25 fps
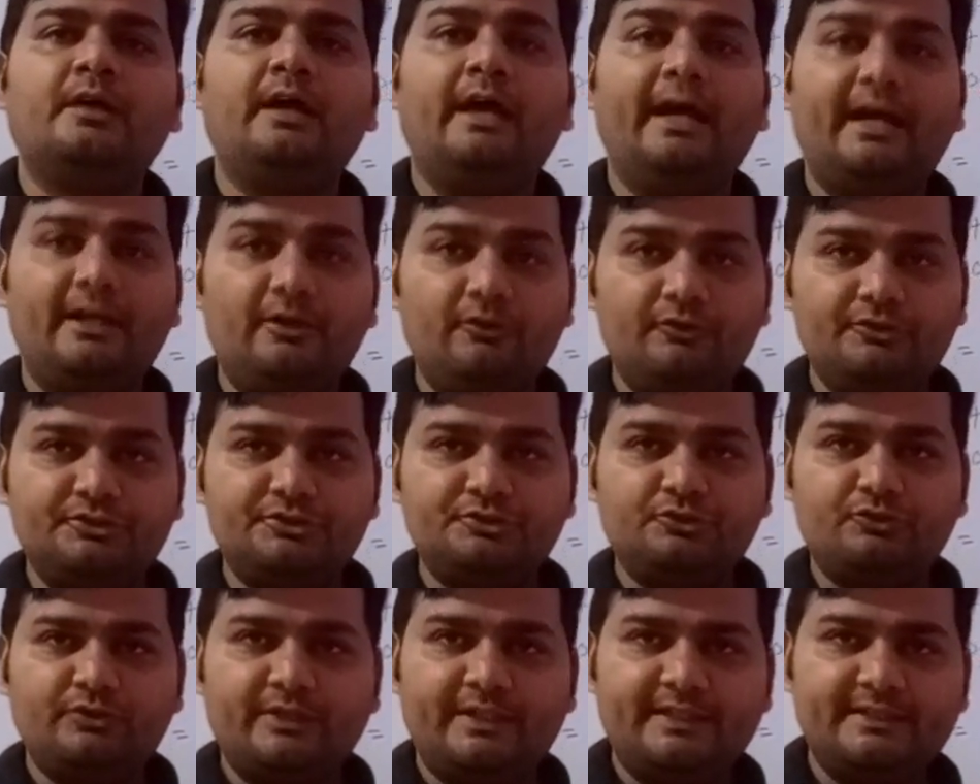हेलो
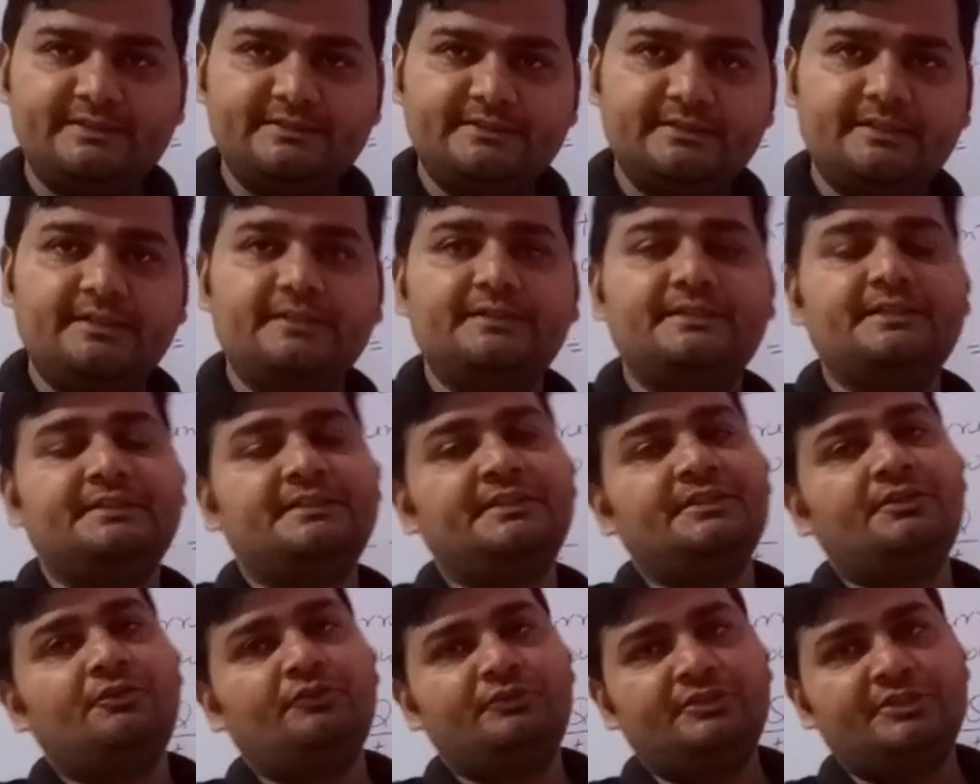स्टूडेंट्स
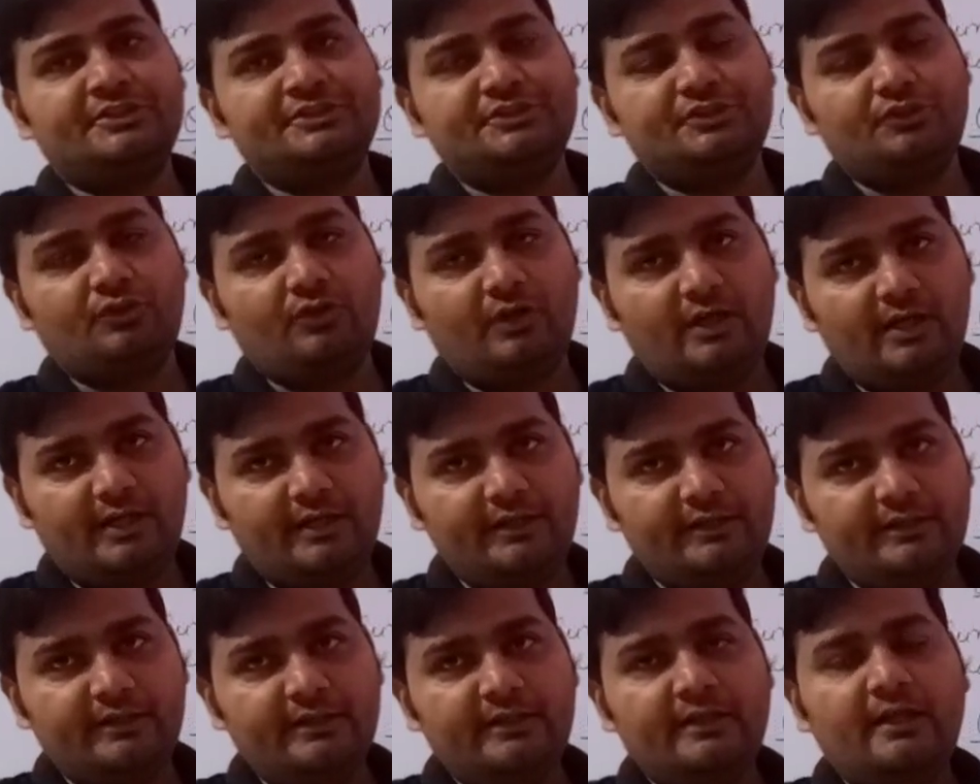दिस इज़ रुचि
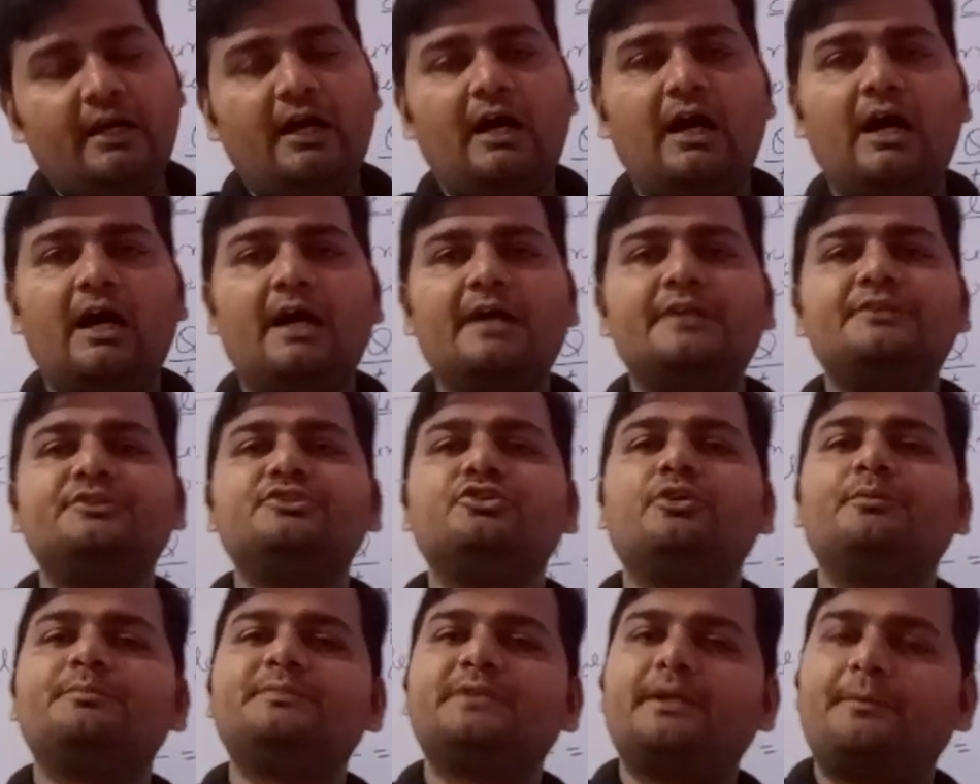चौहान आज
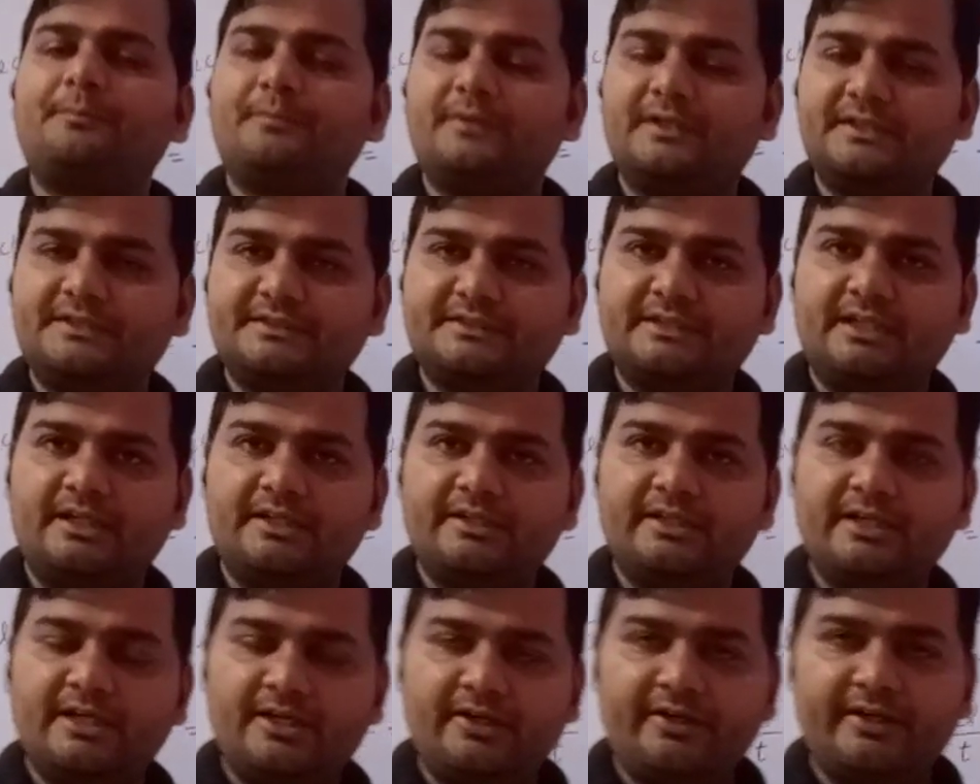जो हम चैप्टर
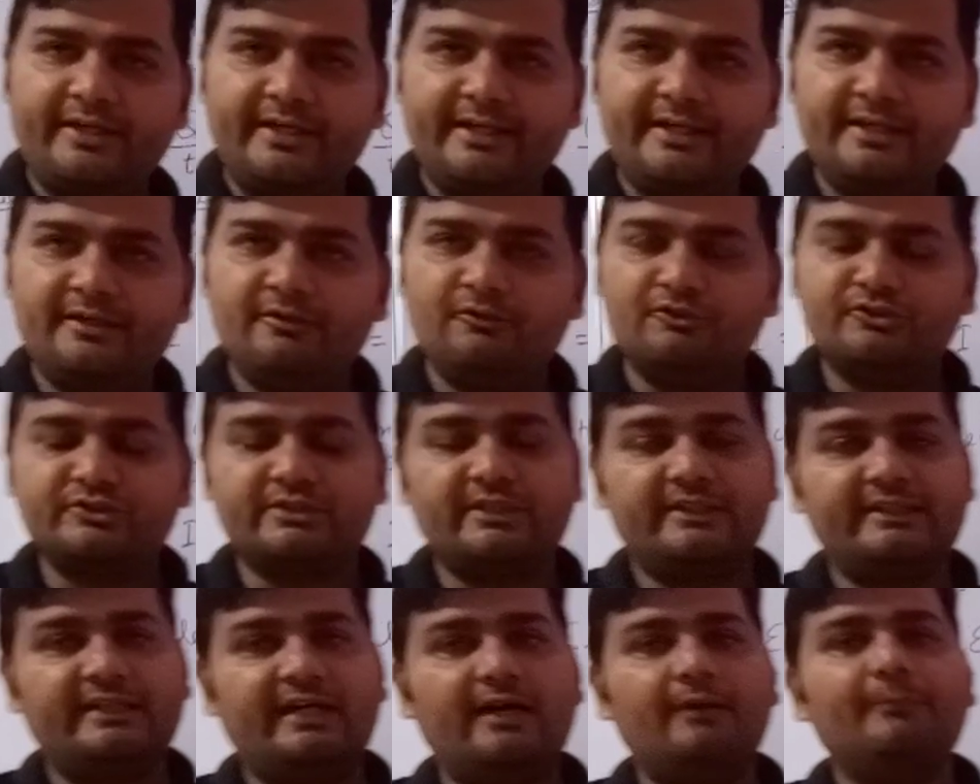स्टार्ट कर रहे हैं
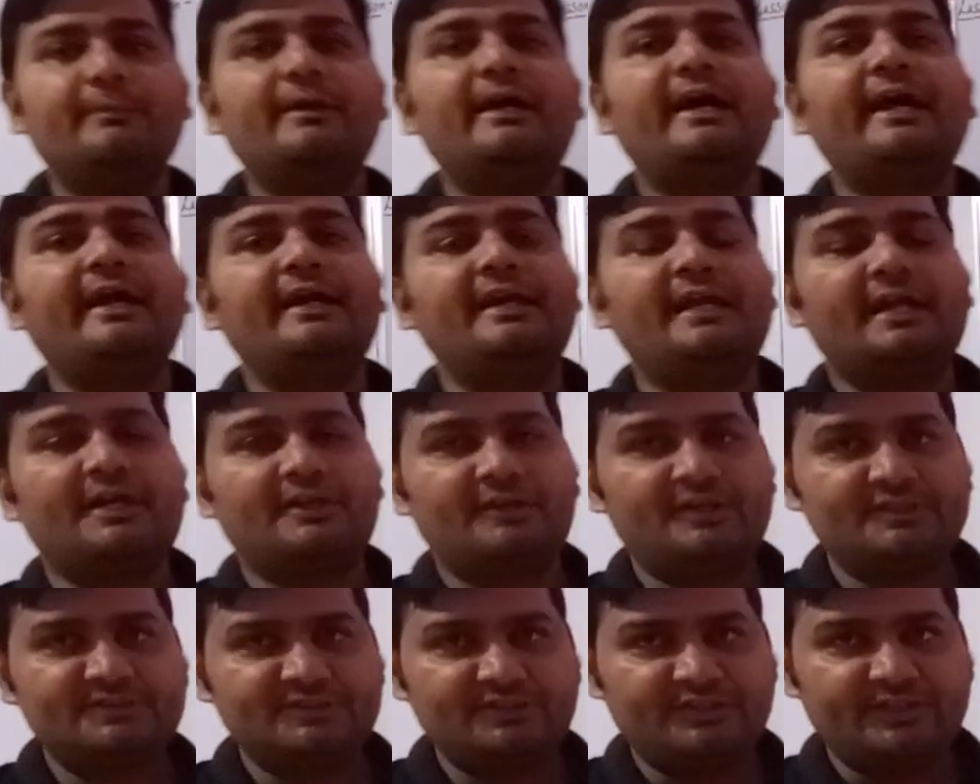उसका नाम है
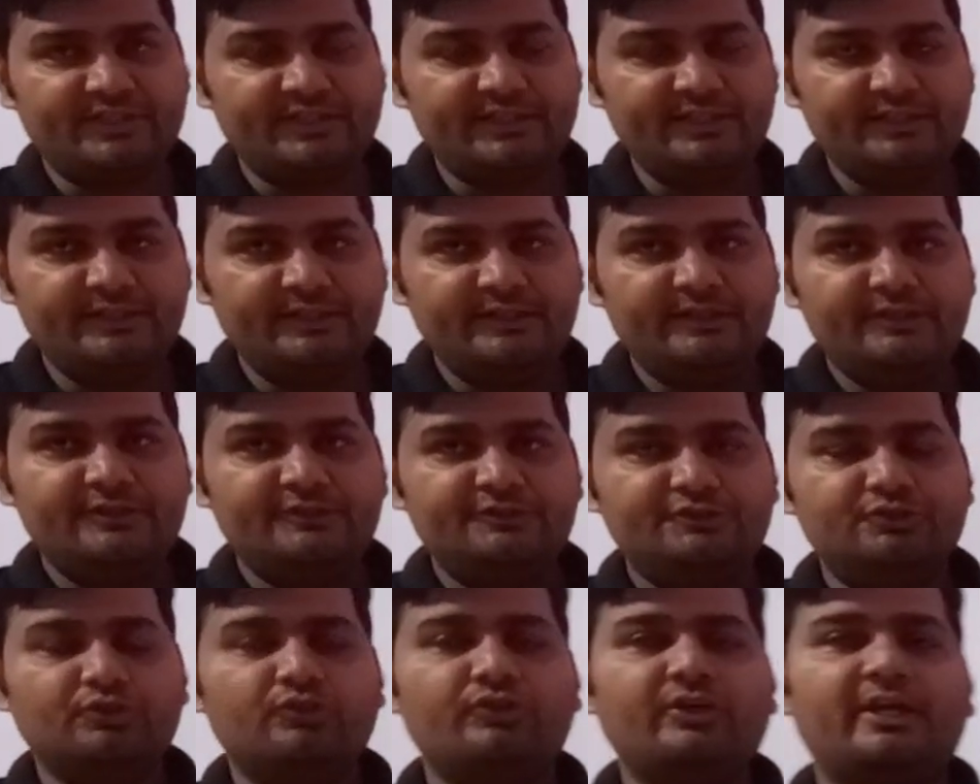इलेक्ट्रिसिटी
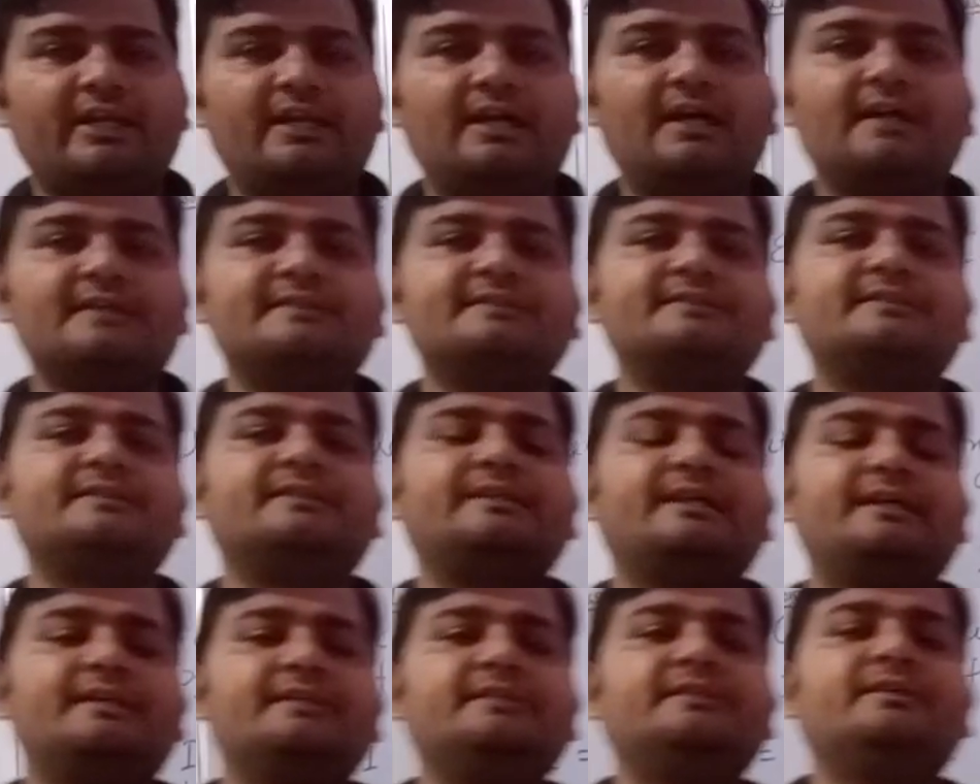जो क्लास
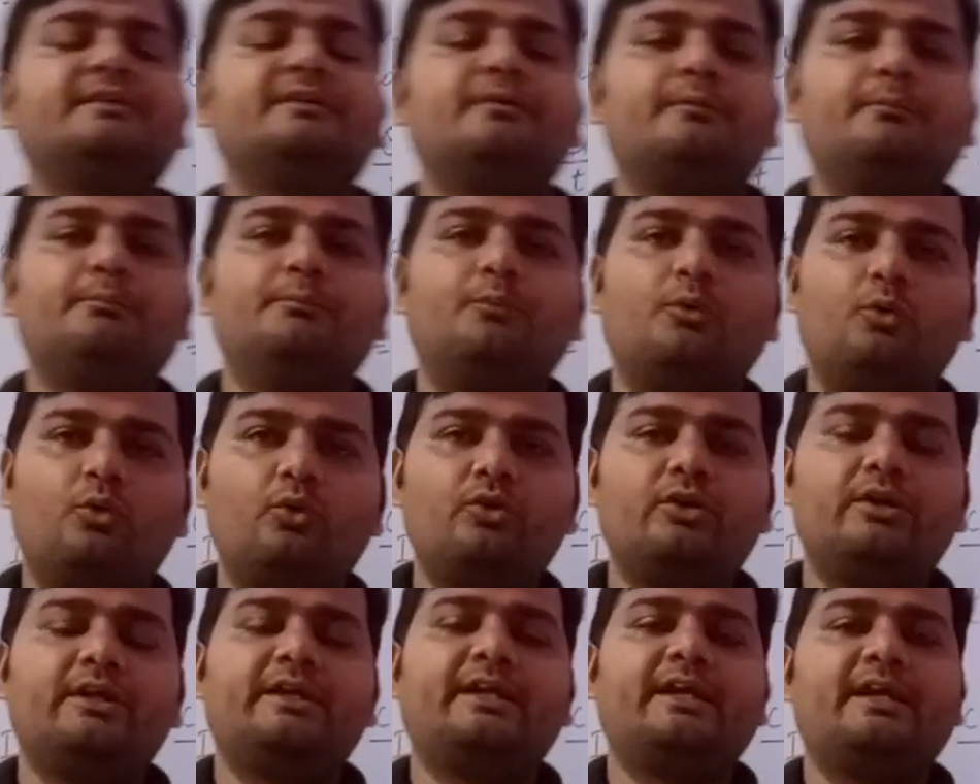टेंथ
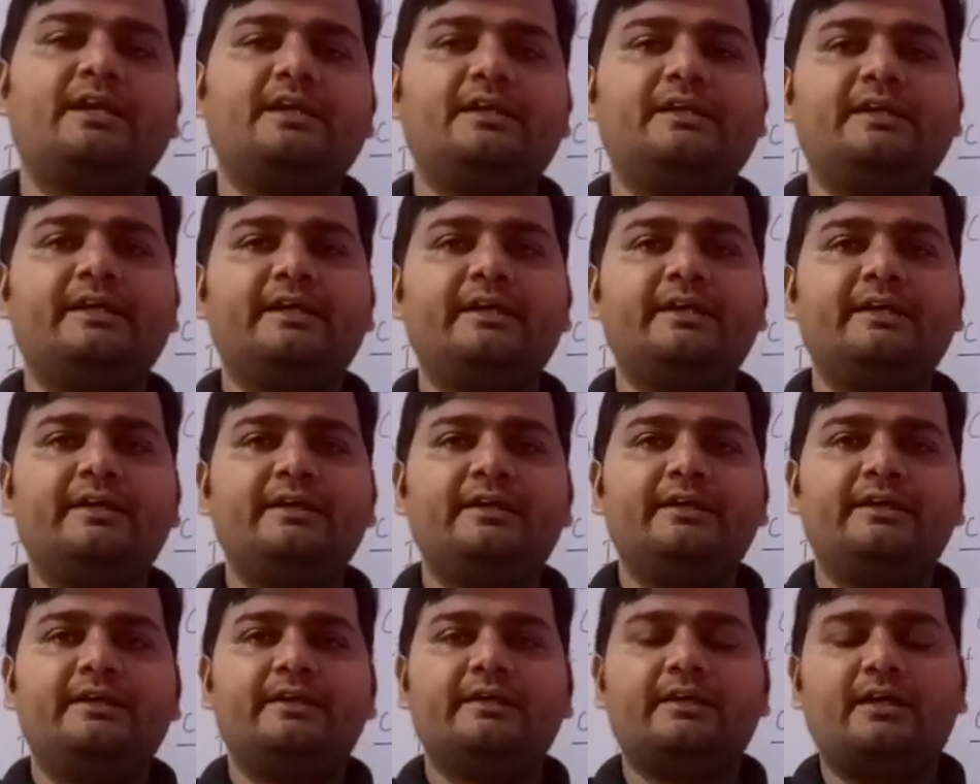बोर्ड के लिए
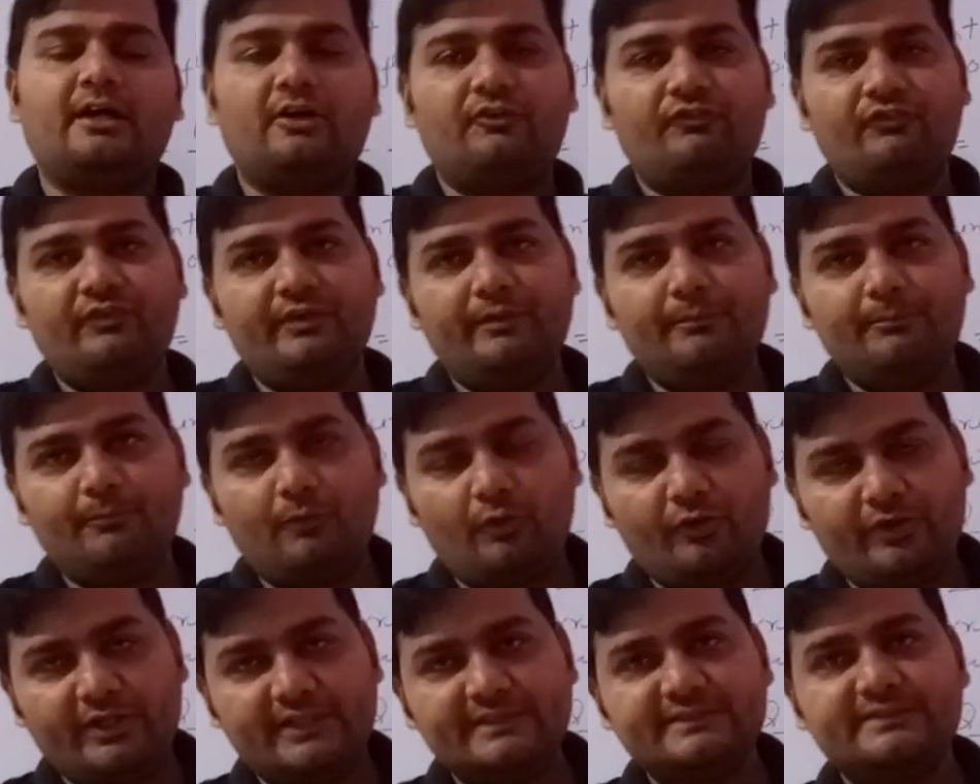काफ़ी
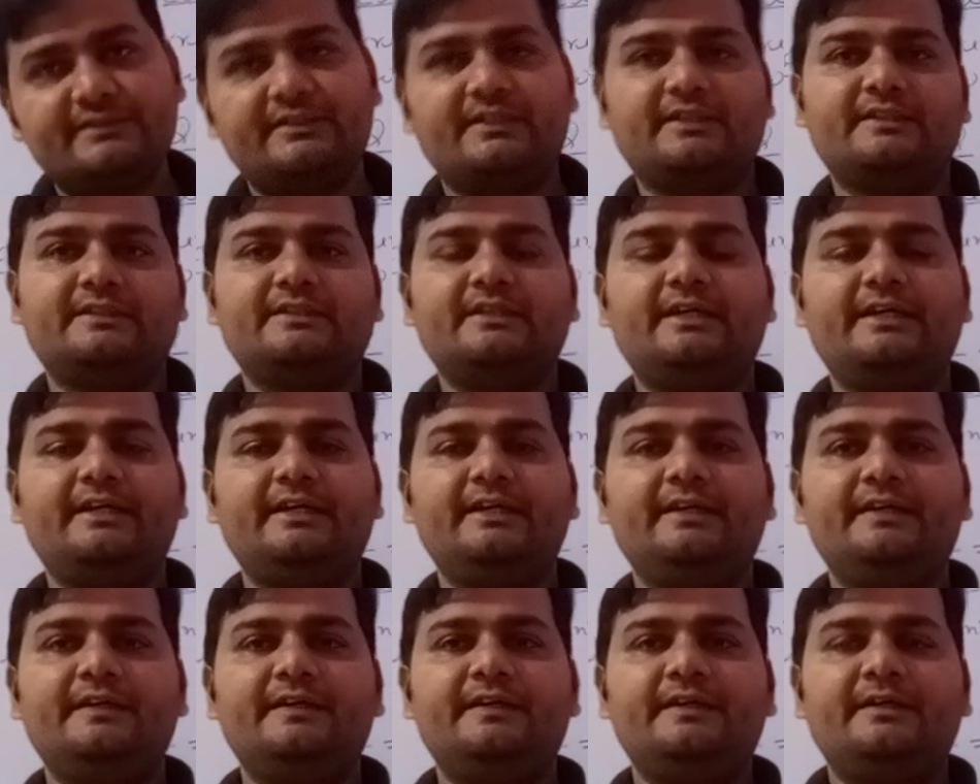इम्पोर्टेंस रखता है